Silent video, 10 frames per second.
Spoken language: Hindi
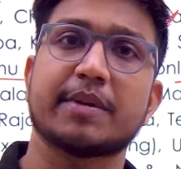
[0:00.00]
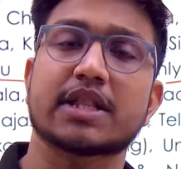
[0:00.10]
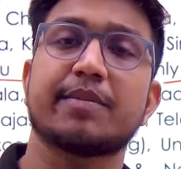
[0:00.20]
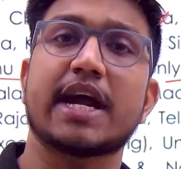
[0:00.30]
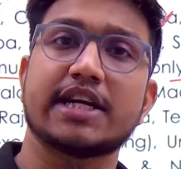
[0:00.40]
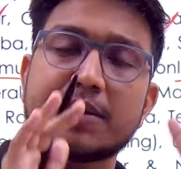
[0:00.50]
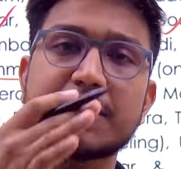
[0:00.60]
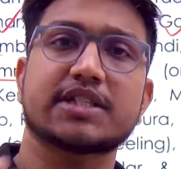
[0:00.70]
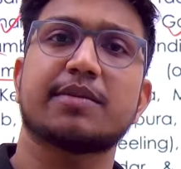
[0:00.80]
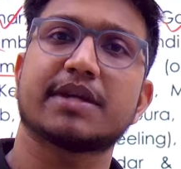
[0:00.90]
मतलब 90
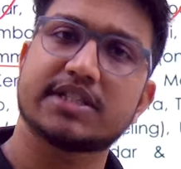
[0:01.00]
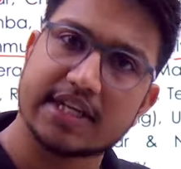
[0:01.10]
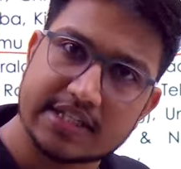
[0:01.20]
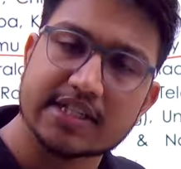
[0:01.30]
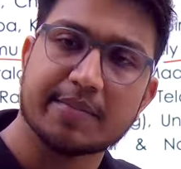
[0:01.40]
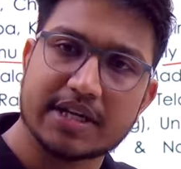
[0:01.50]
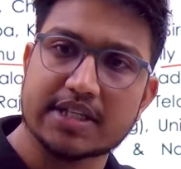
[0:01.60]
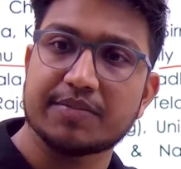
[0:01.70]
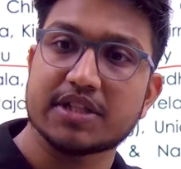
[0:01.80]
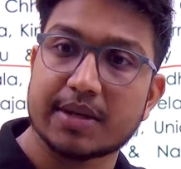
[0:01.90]
परसेंट बच्चे इसी समय
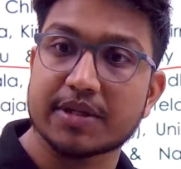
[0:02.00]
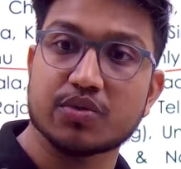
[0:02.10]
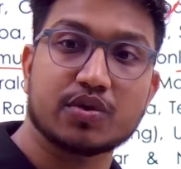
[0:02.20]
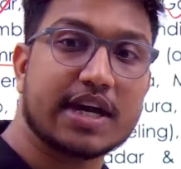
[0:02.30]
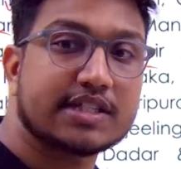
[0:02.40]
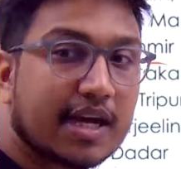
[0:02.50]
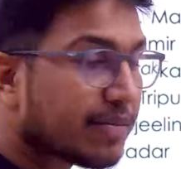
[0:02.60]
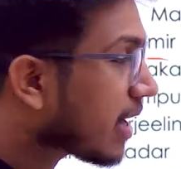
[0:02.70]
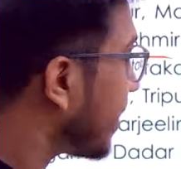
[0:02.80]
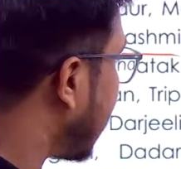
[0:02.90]
एग्जाम देते हैं मतलब उनका
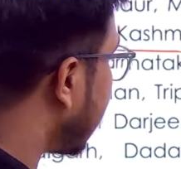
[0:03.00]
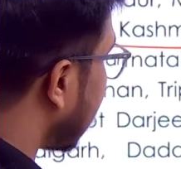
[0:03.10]
एग्जाम कब है